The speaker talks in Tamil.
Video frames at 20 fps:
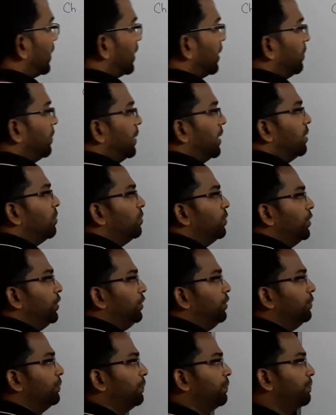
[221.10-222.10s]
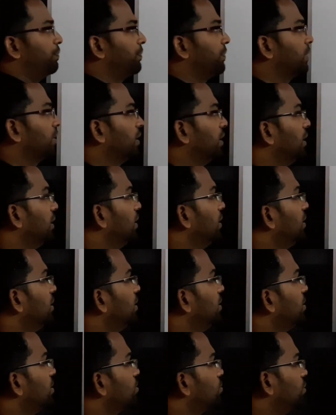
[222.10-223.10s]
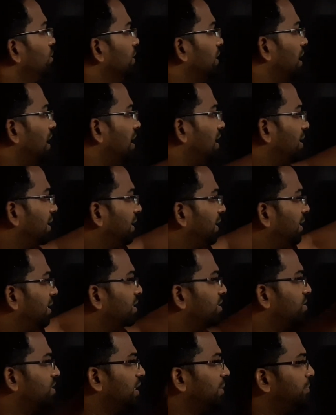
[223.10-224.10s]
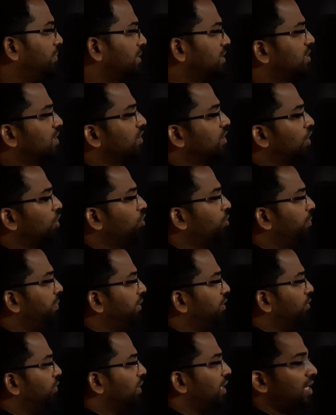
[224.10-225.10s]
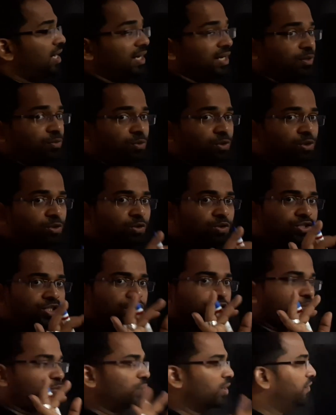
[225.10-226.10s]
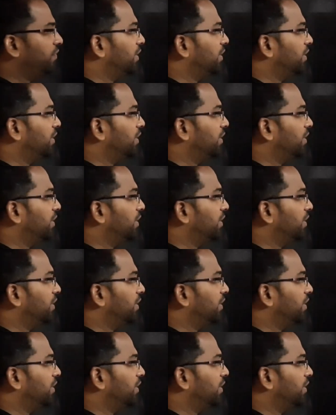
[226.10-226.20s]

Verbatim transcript: அட்டன் பண்ண முடியும் ஸோ இந்த ஆறே ஆறு சாப்டர்ஸை தரோ பண்ணோன்னா ஆனால் ஒரு கொஷின் கூட